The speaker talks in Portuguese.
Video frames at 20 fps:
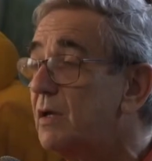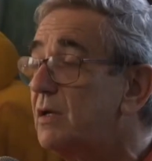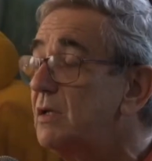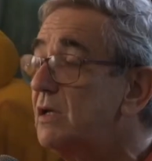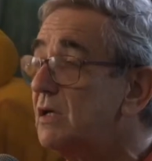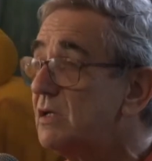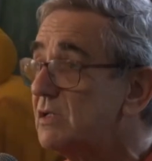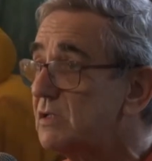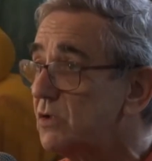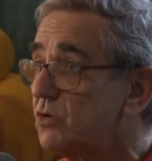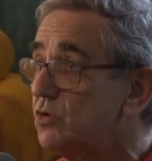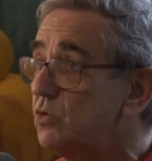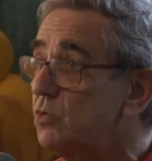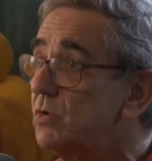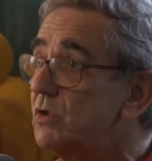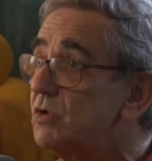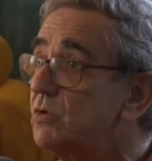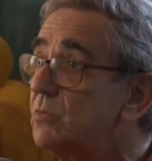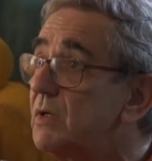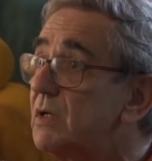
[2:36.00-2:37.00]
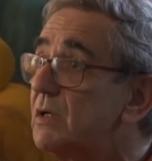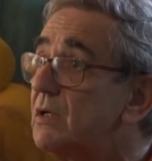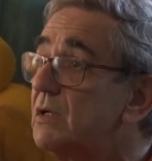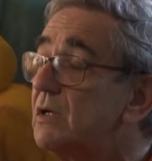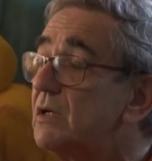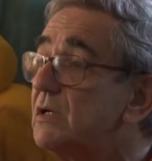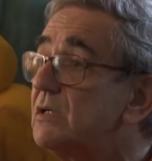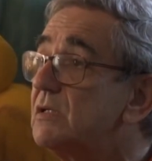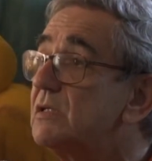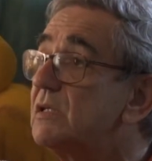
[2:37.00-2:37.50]
a criança de hoje é uma
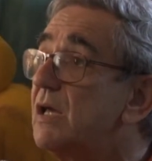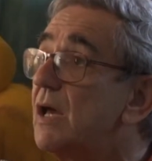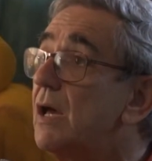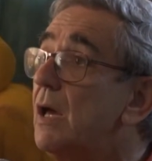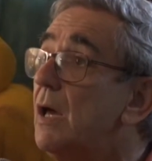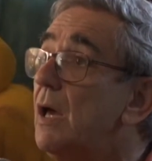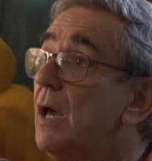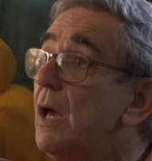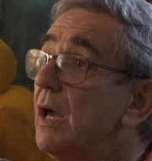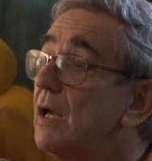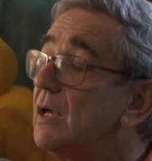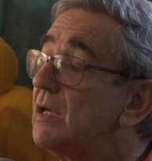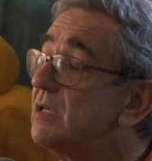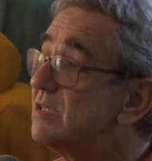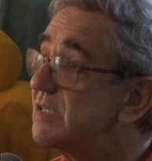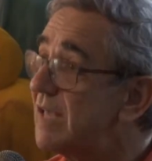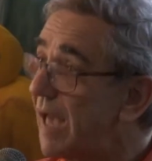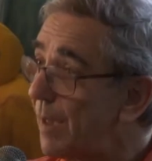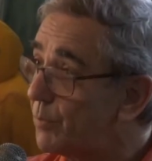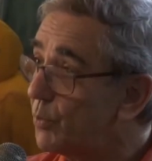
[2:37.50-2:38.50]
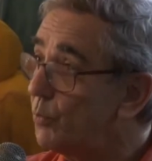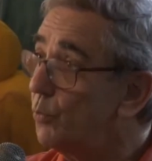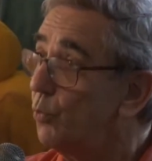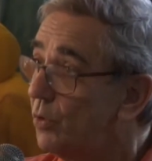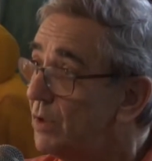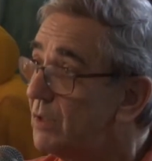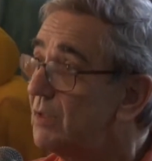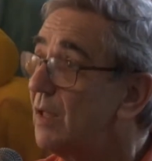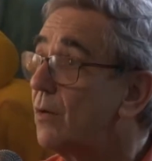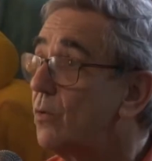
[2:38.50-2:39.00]
criança que sabe
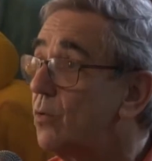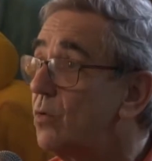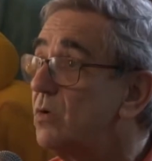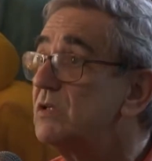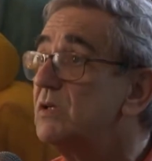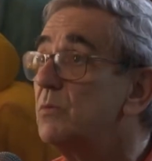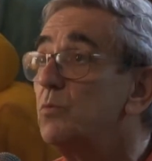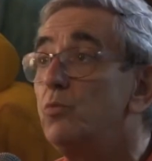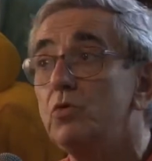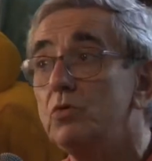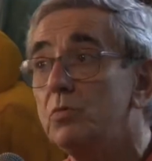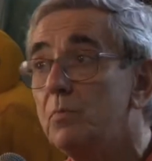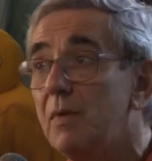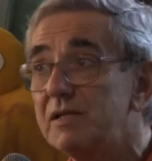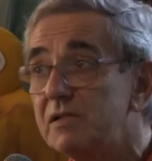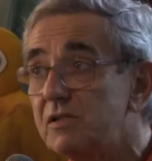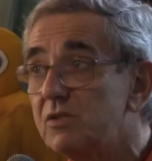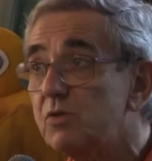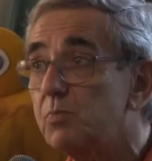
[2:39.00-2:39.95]
muita coisa, muito mais